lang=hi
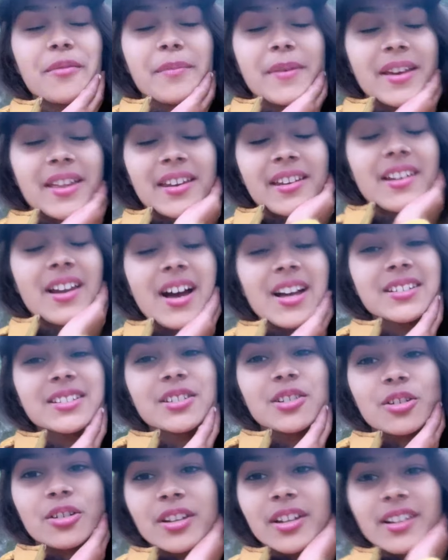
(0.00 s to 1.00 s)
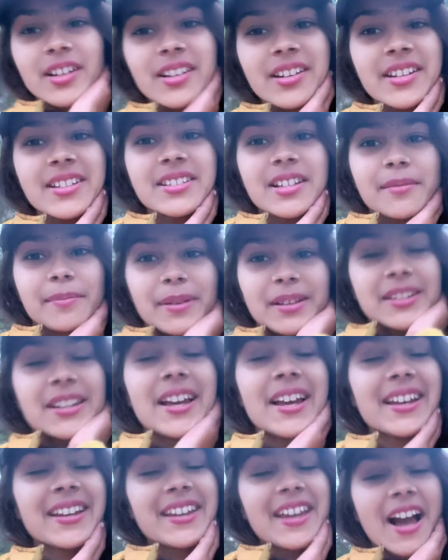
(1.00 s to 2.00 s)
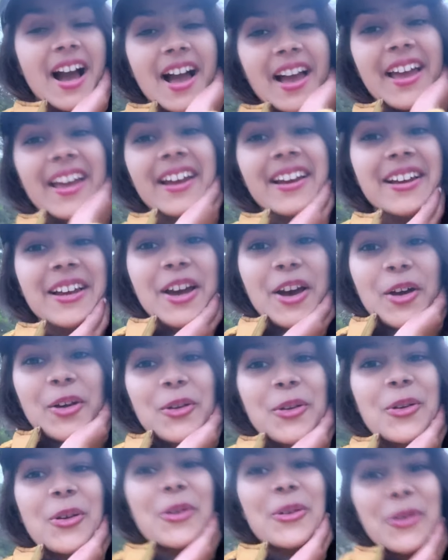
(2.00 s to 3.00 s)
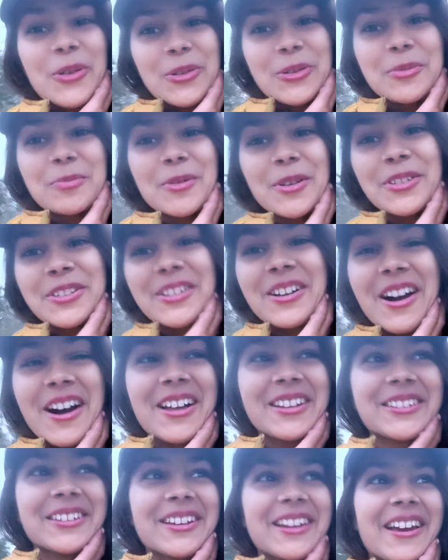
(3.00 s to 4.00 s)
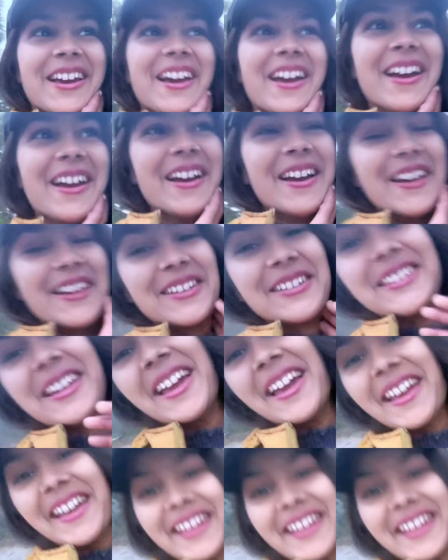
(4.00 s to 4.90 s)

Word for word: मेरी राजी होने का रीज़न पता है क्या है रुको रुको तुमको दिखाते हैं ये